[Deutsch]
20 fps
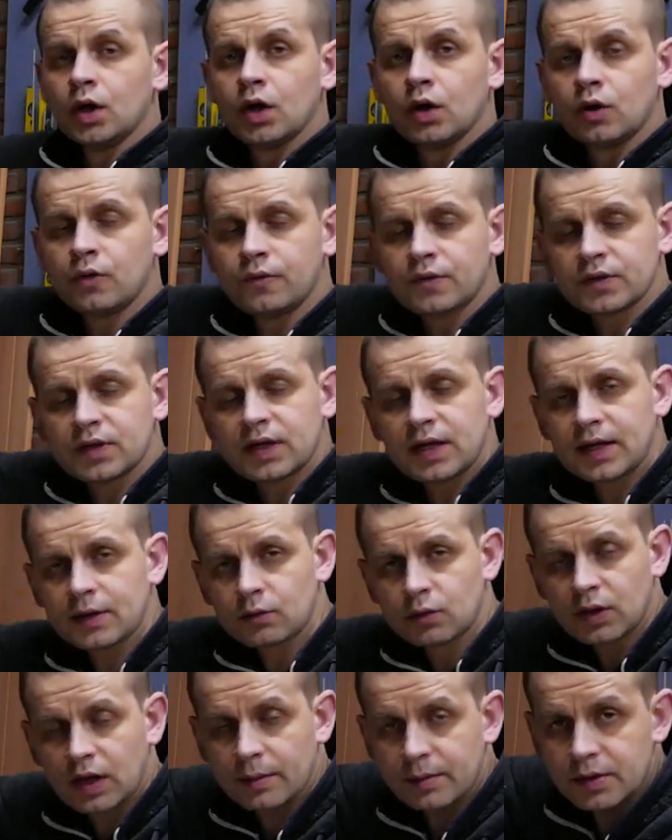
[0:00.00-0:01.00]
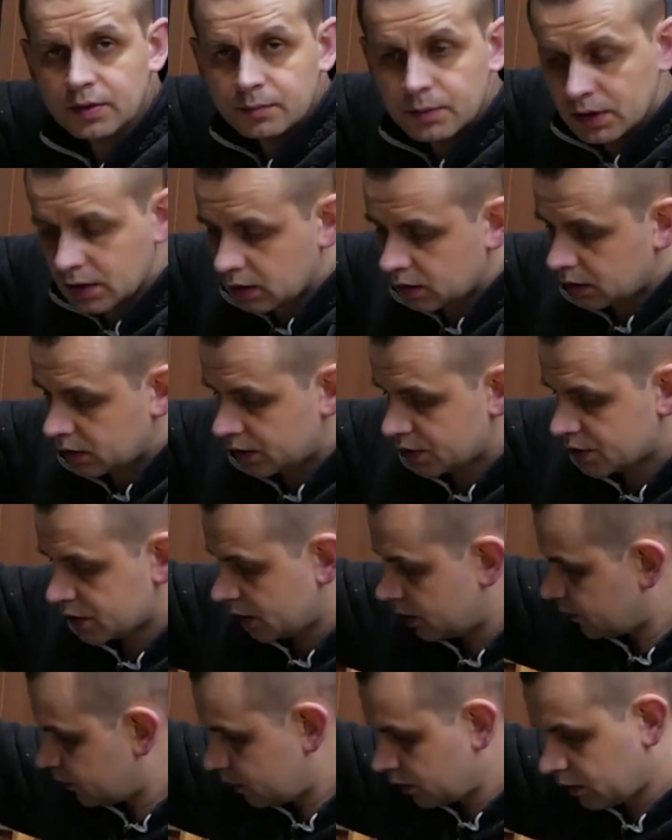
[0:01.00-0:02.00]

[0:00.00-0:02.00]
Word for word: Und für die Neigung habe ich mir entschieden